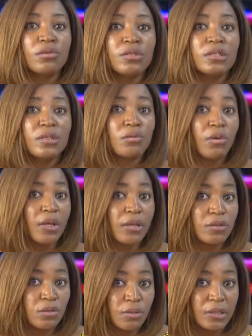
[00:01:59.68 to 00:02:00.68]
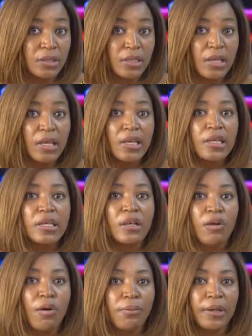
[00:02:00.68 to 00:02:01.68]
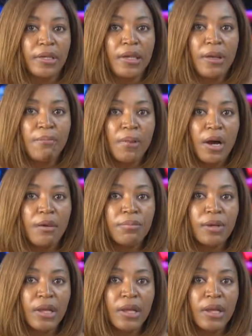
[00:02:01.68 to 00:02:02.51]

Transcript: de citoyens suisses, y compris les membres